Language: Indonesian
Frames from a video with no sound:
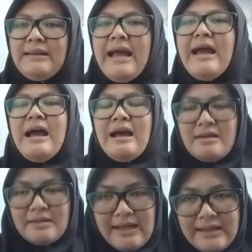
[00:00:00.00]
Nah
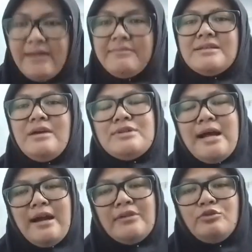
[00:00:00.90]
kalian bisa
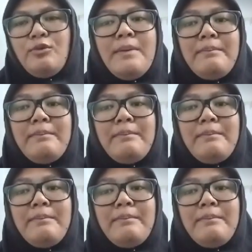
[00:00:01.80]
usahakan untuk